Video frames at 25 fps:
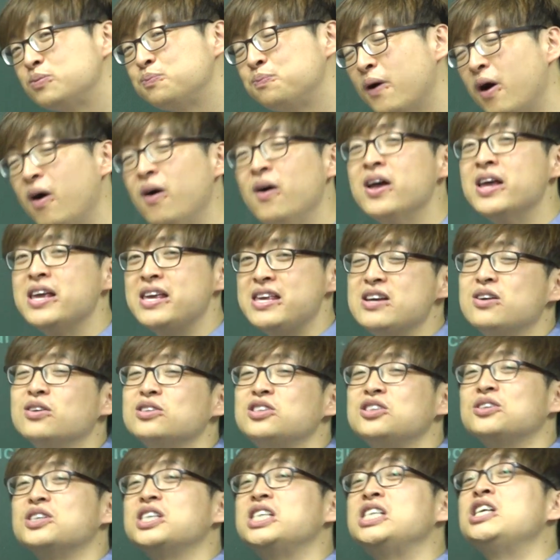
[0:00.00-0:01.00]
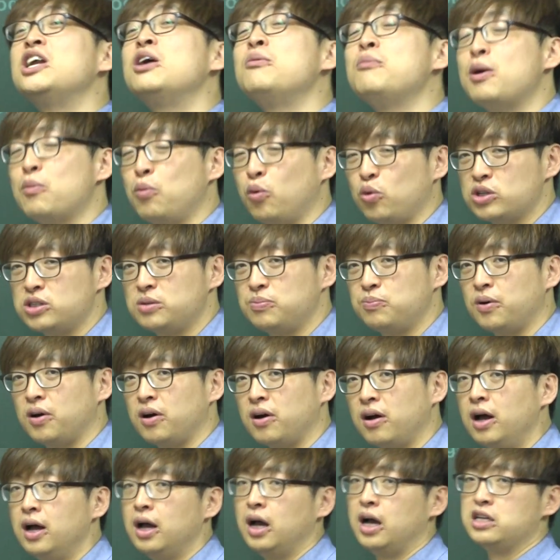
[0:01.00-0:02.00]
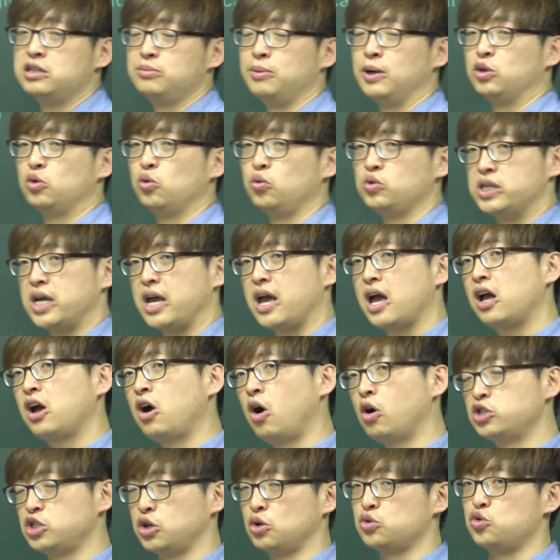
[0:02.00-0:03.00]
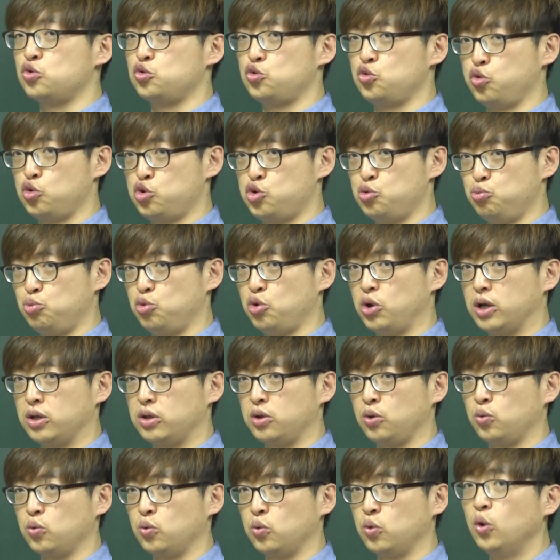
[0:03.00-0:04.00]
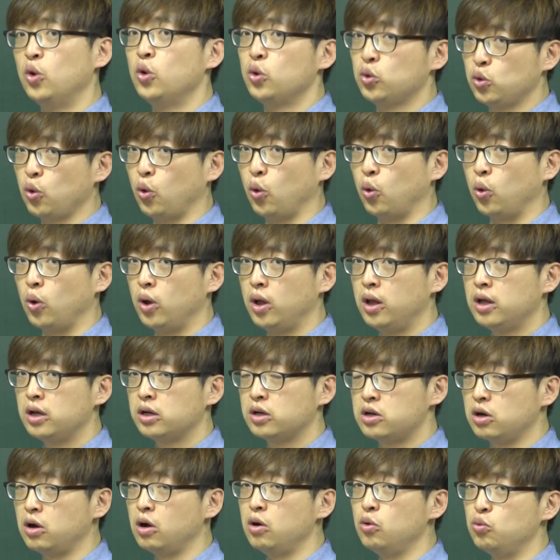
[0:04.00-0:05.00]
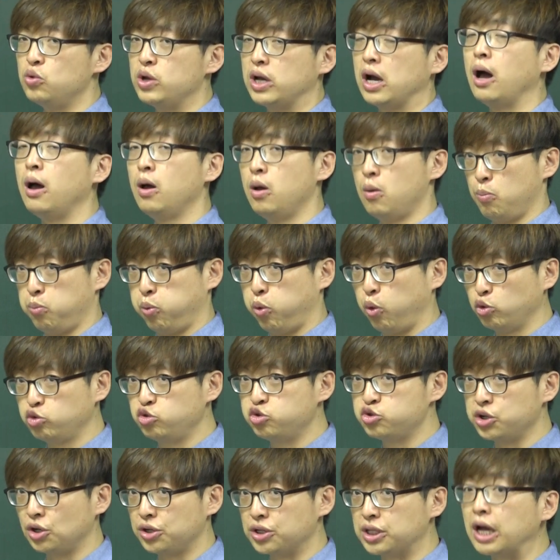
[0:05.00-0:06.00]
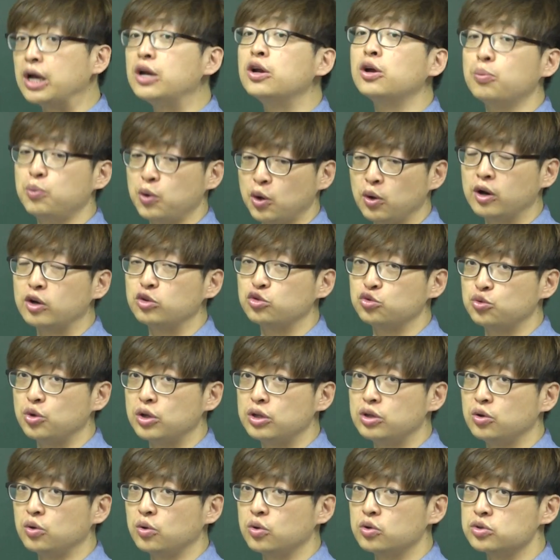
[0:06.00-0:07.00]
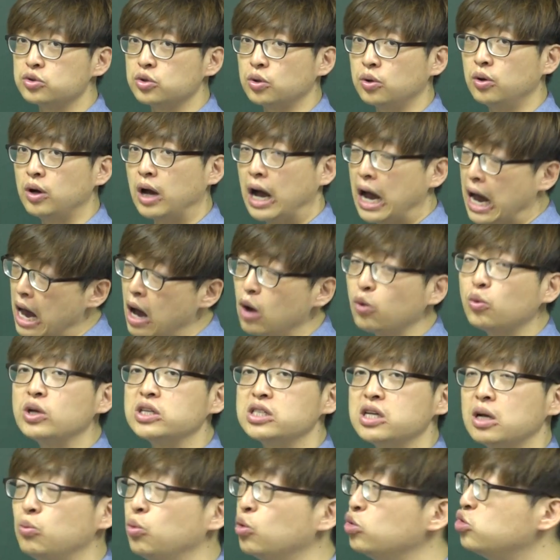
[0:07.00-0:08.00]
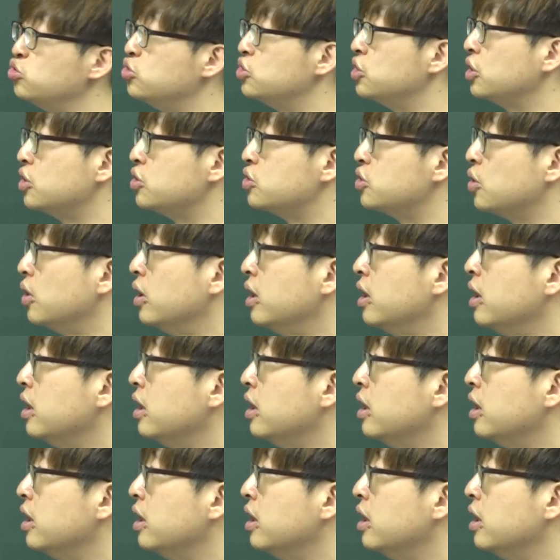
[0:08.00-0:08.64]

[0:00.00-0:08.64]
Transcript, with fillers: 싶어. 이것저것 실험해보고 싶어. 하지만 동시에 cautious, 조심둬야 되고. 또, 그걸 우리가 보수적이다. 이렇게 표현할 수도 있는 거죠. 아, 굉장히 모순적이죠.